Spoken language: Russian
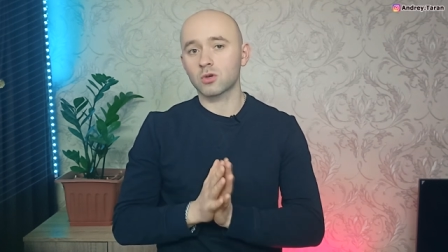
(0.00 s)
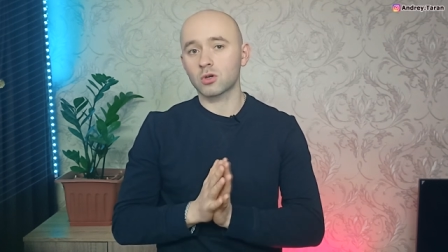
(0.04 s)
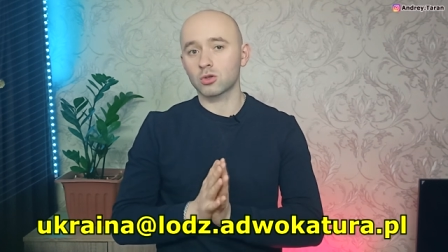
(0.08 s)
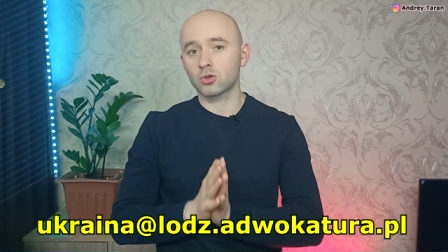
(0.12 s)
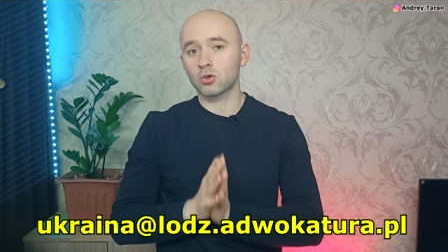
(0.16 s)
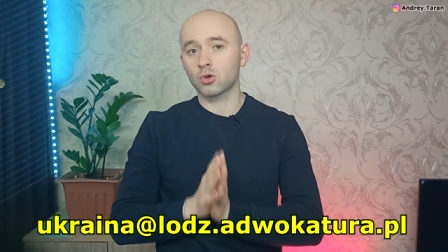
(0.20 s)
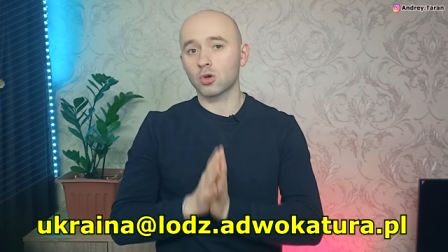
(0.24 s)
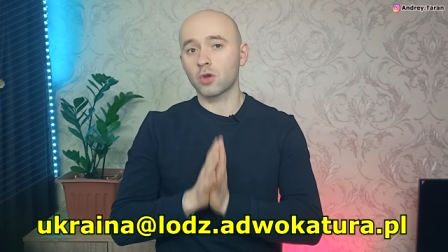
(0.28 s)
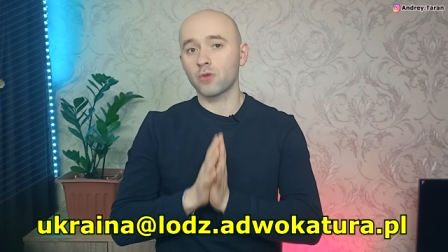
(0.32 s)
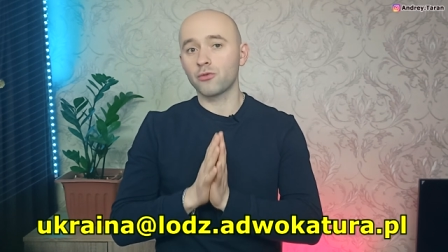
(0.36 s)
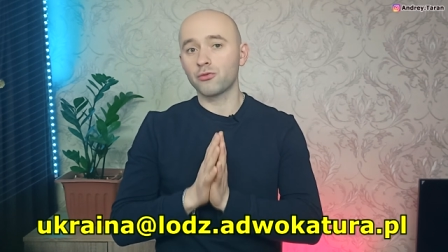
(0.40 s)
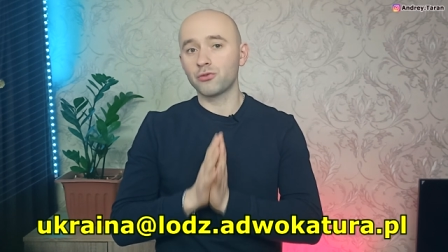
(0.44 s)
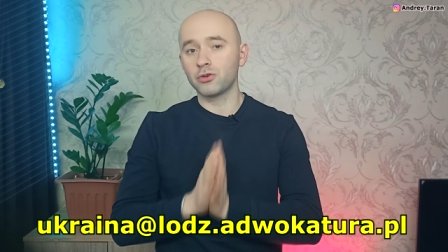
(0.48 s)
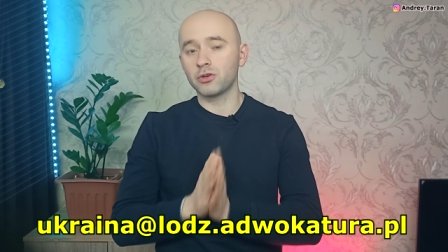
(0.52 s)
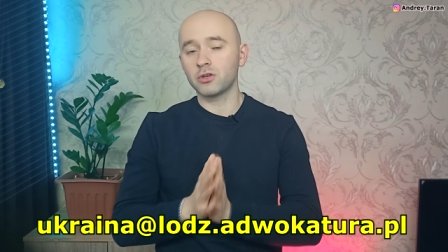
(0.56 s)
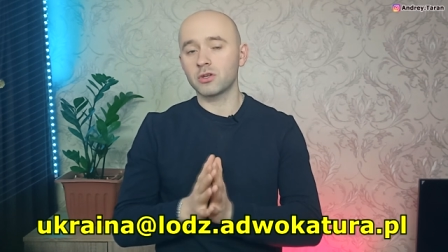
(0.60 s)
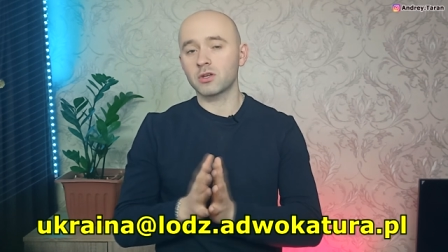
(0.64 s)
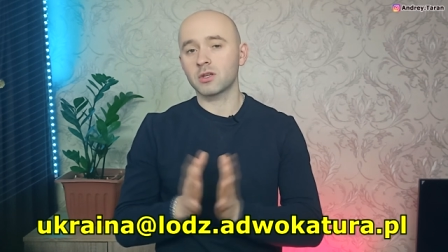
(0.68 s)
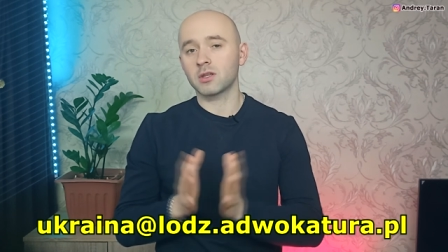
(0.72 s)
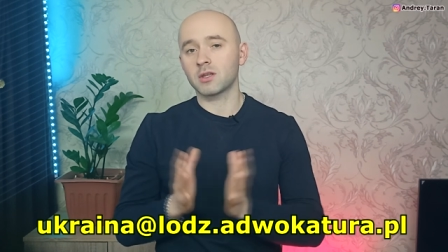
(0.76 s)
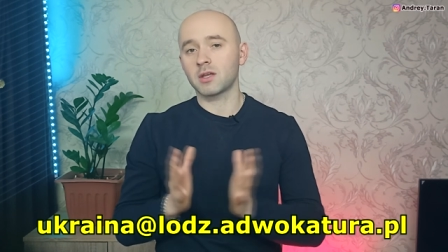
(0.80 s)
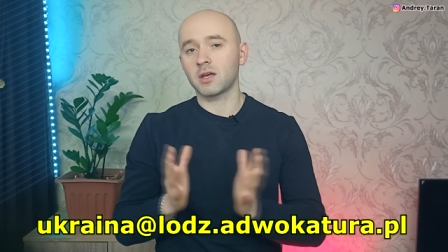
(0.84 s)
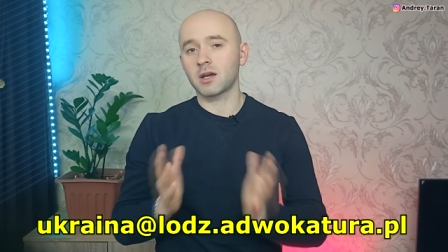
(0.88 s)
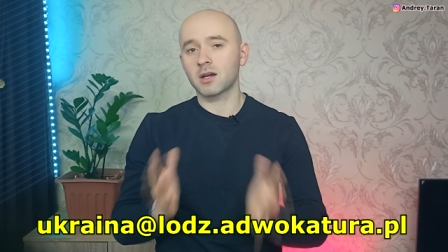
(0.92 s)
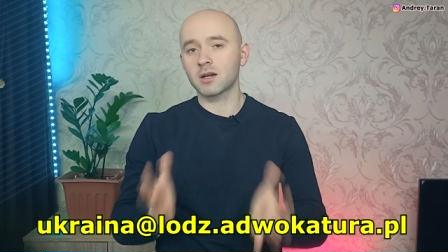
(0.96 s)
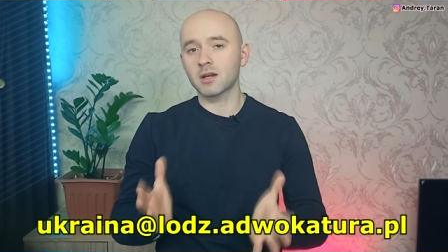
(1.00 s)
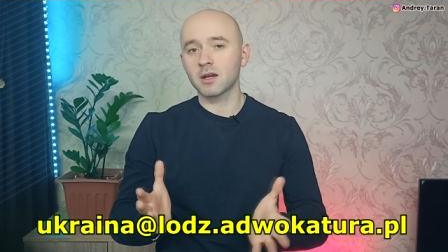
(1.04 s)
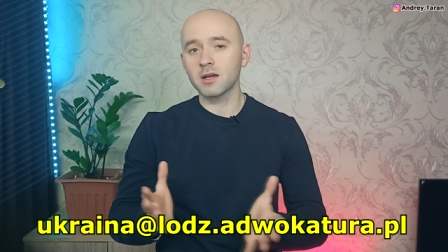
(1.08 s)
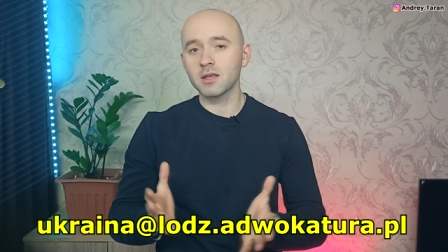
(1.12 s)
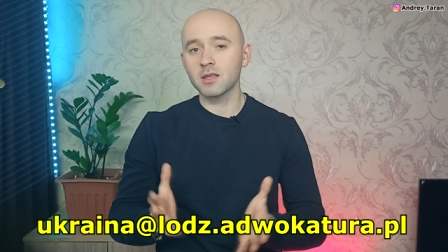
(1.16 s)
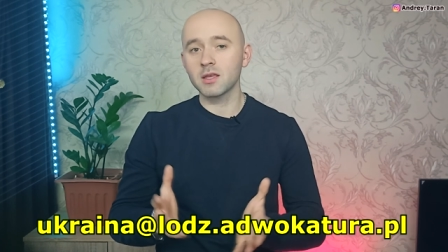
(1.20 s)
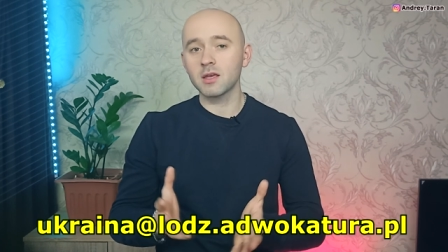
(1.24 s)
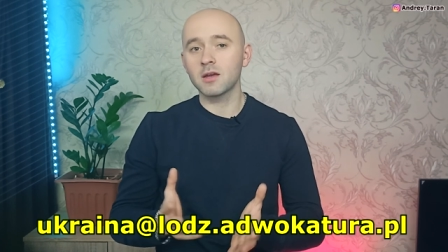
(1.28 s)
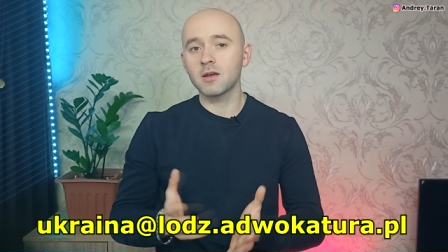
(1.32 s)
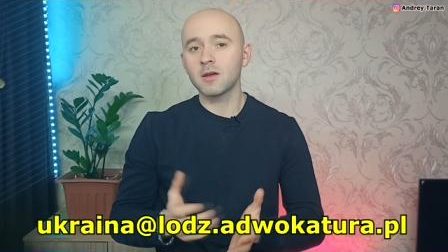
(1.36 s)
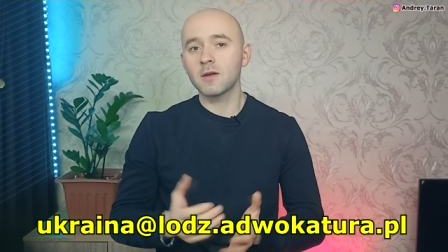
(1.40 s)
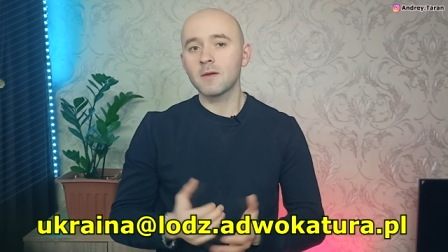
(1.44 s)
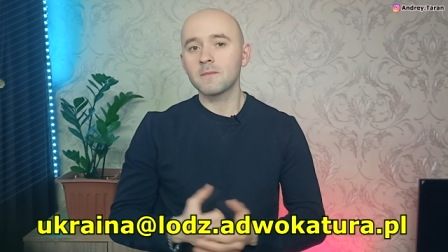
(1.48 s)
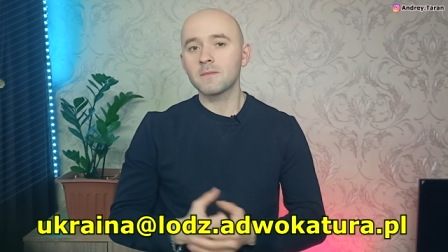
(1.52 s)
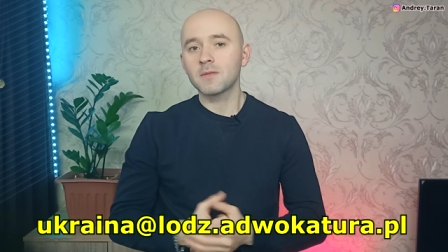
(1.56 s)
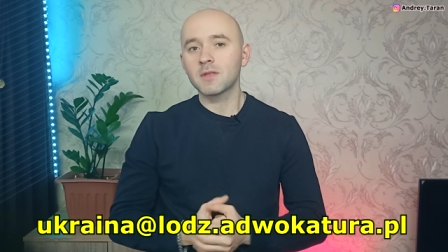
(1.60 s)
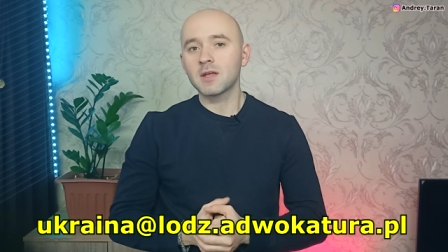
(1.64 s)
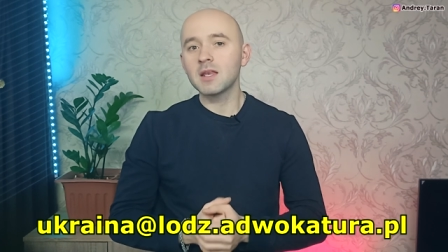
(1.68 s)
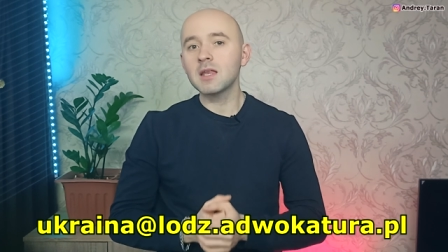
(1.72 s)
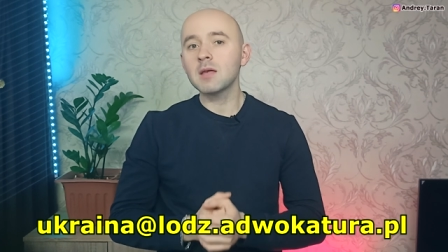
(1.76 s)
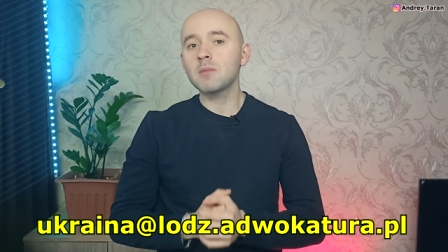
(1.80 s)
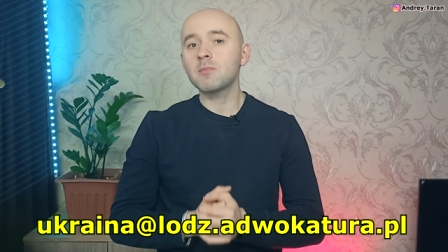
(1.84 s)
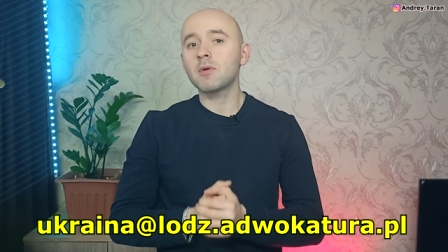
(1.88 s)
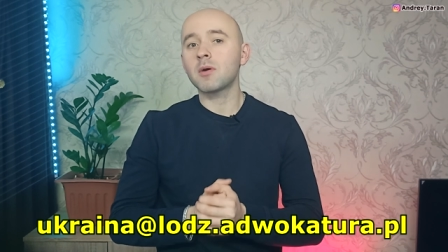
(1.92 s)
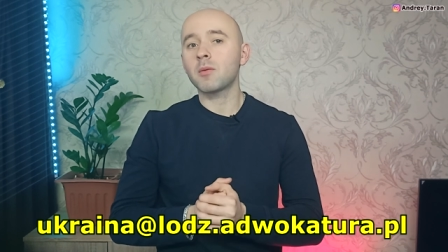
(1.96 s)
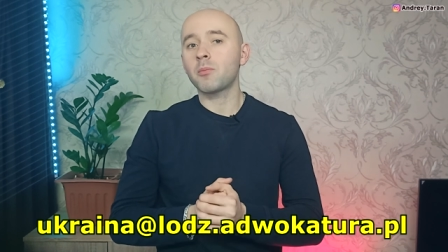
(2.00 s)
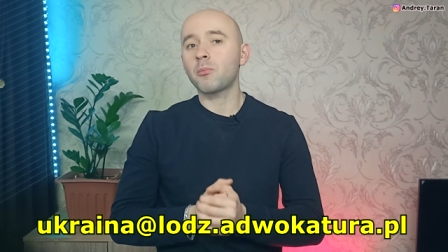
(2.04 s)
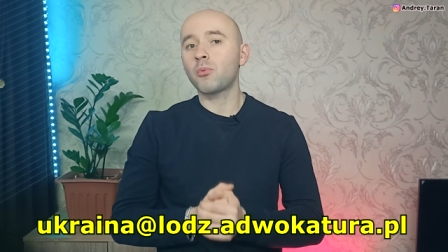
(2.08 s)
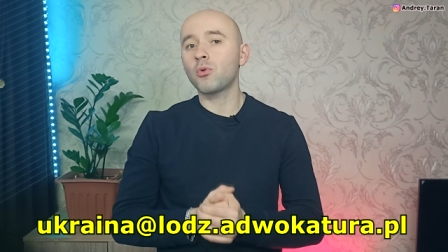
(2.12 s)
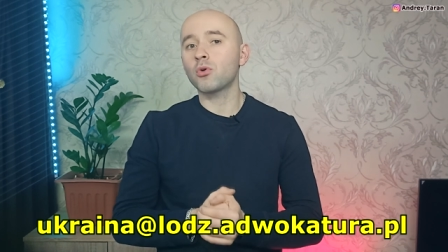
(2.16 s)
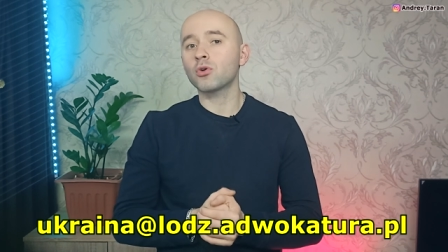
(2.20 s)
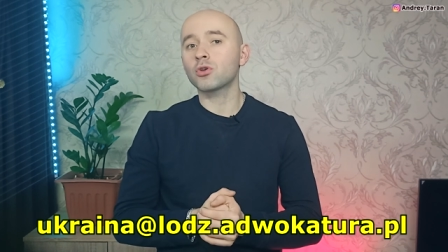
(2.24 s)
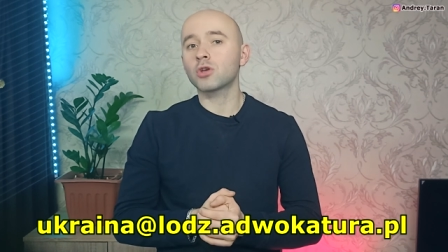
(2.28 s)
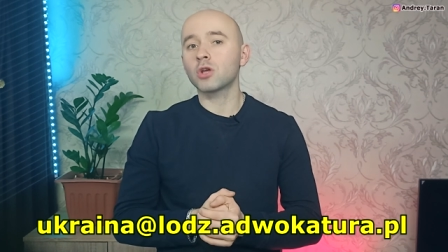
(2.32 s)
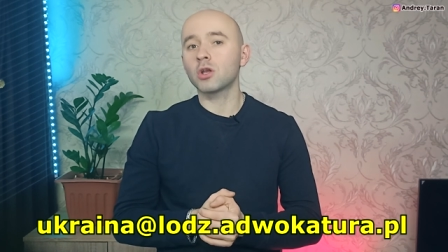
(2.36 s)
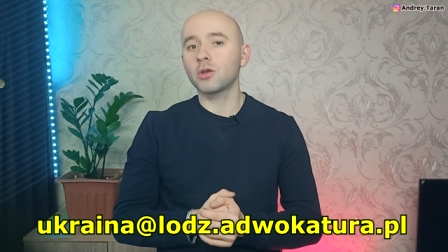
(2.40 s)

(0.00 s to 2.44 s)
который видите на экране, либо по